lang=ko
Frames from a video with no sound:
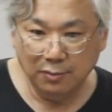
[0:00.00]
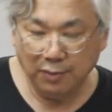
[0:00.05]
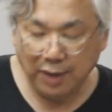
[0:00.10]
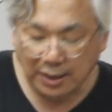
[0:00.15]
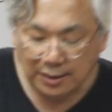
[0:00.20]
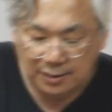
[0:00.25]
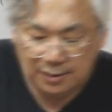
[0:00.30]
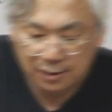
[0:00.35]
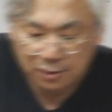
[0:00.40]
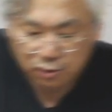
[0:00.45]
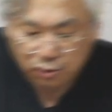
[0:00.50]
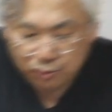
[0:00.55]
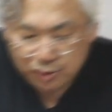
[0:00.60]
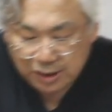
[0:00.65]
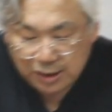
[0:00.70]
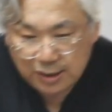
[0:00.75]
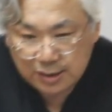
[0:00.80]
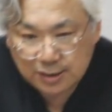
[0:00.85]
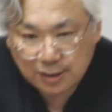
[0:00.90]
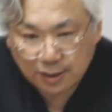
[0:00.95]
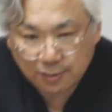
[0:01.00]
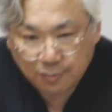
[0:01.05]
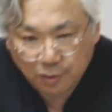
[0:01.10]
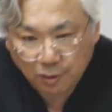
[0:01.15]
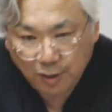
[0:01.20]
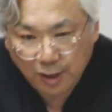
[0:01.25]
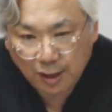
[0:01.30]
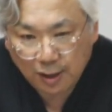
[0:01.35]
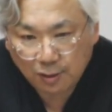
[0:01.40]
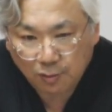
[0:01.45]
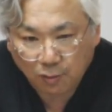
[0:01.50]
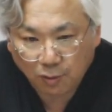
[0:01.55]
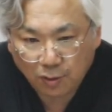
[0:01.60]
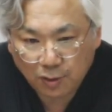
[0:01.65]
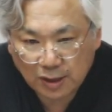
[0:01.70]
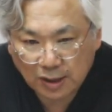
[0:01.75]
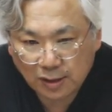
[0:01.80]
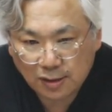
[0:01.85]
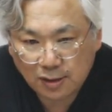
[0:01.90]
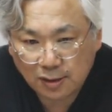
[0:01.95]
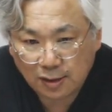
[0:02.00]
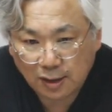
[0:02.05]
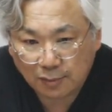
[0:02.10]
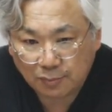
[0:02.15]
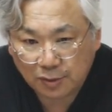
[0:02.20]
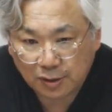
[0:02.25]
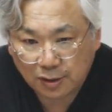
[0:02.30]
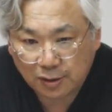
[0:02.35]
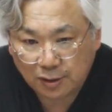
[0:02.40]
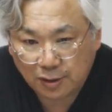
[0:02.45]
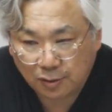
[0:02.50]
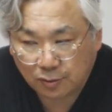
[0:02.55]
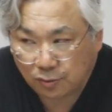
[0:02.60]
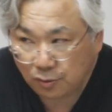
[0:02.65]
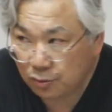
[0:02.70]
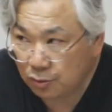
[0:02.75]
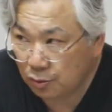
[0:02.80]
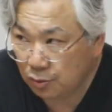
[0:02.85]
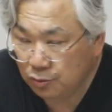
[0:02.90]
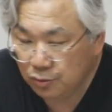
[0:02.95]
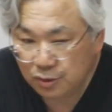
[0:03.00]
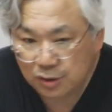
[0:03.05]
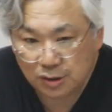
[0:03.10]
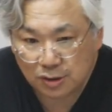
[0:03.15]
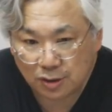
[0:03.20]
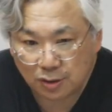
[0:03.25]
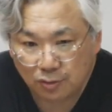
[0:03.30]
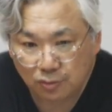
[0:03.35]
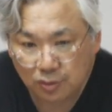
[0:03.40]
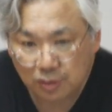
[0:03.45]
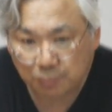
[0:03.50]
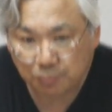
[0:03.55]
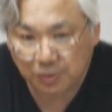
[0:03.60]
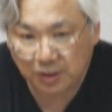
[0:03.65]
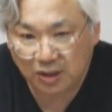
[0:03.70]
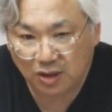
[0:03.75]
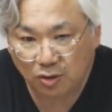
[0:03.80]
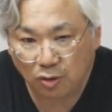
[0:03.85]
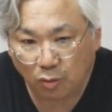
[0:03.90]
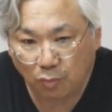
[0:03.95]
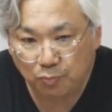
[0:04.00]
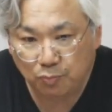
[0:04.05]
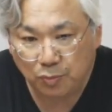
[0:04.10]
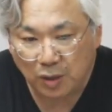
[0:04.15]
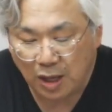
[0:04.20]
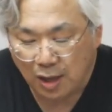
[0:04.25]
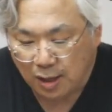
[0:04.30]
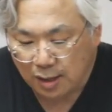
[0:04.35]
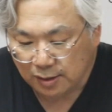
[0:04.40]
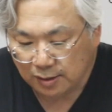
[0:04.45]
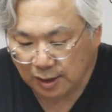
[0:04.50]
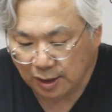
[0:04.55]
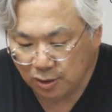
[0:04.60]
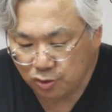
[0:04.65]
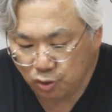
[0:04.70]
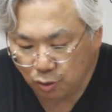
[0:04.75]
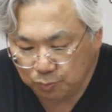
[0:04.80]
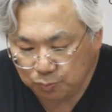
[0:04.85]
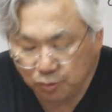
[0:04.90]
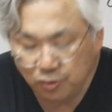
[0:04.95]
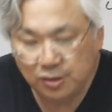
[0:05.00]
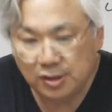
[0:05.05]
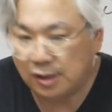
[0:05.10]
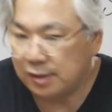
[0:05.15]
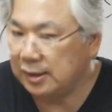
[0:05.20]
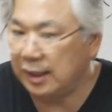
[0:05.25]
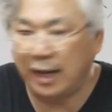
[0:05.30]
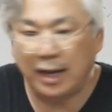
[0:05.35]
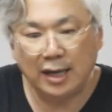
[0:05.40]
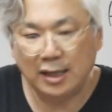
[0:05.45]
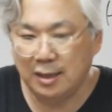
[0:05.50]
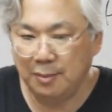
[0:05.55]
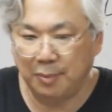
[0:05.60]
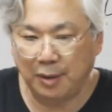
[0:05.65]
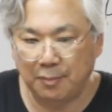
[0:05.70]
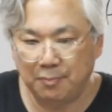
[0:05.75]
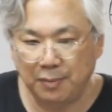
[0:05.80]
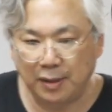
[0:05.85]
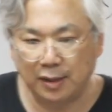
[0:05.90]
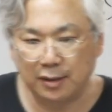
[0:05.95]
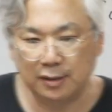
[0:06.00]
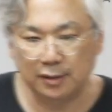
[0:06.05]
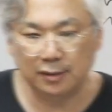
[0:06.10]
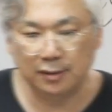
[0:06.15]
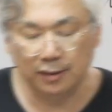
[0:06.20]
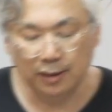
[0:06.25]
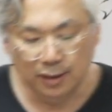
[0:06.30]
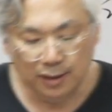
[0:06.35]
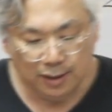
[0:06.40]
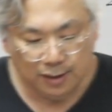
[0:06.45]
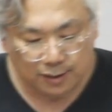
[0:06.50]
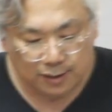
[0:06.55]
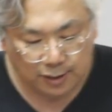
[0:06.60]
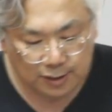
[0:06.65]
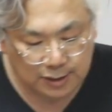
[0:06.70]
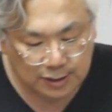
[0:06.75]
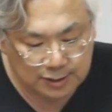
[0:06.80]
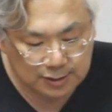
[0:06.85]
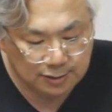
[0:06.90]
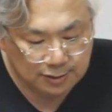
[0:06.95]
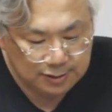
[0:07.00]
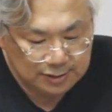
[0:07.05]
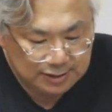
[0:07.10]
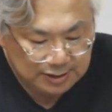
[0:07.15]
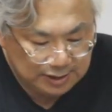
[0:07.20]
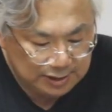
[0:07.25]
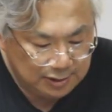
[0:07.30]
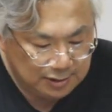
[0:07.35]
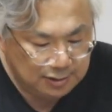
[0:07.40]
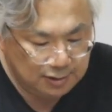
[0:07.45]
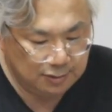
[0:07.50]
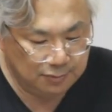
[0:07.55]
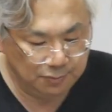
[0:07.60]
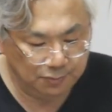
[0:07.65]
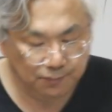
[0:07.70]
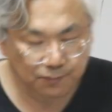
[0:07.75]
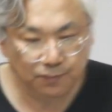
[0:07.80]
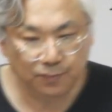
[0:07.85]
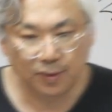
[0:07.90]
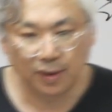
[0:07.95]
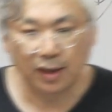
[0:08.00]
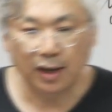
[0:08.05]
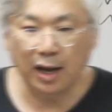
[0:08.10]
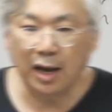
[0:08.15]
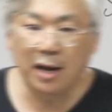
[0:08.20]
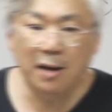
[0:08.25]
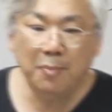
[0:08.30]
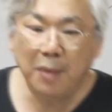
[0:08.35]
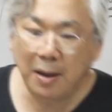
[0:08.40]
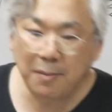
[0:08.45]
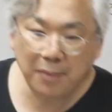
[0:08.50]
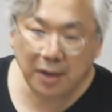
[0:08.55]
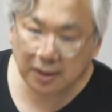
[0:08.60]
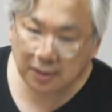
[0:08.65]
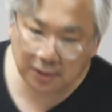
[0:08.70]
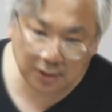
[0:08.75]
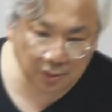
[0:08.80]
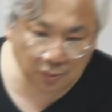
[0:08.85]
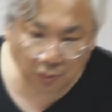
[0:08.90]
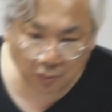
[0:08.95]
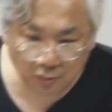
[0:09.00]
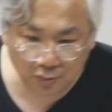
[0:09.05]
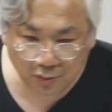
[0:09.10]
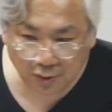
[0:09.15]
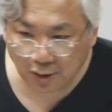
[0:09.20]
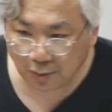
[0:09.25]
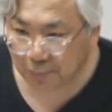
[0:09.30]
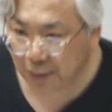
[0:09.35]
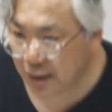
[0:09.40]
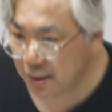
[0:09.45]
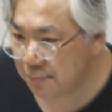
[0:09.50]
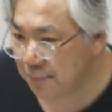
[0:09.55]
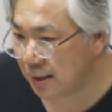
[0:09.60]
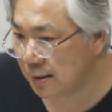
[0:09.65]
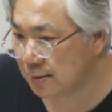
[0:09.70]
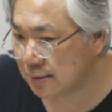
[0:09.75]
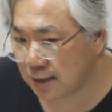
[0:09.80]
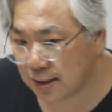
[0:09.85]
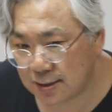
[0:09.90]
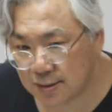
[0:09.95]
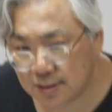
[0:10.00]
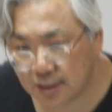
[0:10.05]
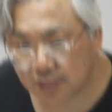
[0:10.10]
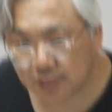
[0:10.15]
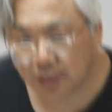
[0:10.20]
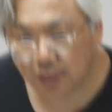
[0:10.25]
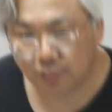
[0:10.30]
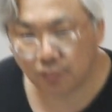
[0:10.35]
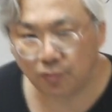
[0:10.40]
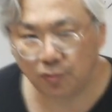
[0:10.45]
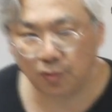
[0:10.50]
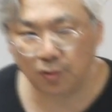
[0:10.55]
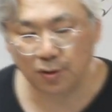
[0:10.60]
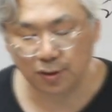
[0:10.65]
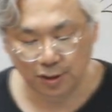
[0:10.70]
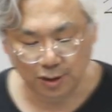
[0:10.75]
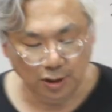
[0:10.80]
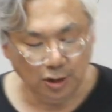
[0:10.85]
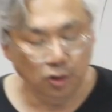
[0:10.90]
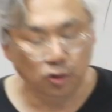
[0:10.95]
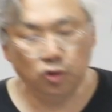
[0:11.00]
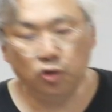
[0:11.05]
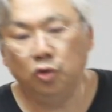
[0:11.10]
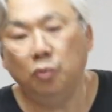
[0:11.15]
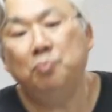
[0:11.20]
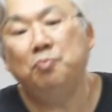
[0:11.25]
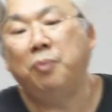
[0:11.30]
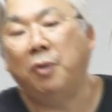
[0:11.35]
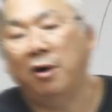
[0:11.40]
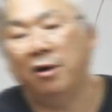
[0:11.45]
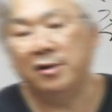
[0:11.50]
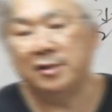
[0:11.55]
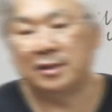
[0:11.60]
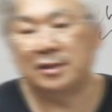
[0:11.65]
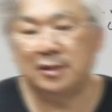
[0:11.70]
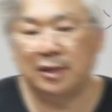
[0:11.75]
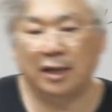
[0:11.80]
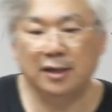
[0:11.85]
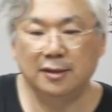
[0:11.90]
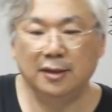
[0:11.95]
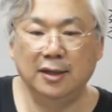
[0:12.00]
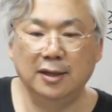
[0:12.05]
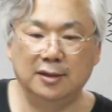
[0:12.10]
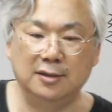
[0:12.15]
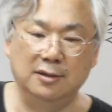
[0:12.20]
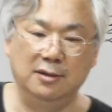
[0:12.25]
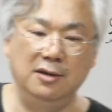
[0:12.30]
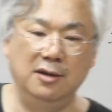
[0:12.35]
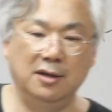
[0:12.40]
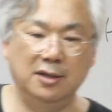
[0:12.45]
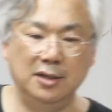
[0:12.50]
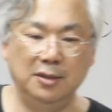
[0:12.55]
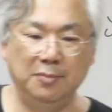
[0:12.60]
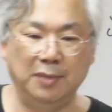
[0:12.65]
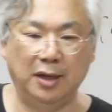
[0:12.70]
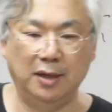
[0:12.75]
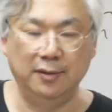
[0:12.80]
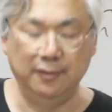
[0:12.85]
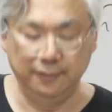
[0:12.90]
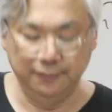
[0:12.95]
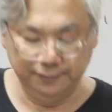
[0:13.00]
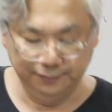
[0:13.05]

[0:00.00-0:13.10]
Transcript: 완전 쑥시기처럼 요래갖고 열등감 덩어리로 또 요 눈치 저 눈치 비교 대조 분석 다 하기 바빴거든. 거기서 찔끔 알바만 뛰고 온 거예요. 발만 살짝 담그고. 슈퍼스타들의 들러리만.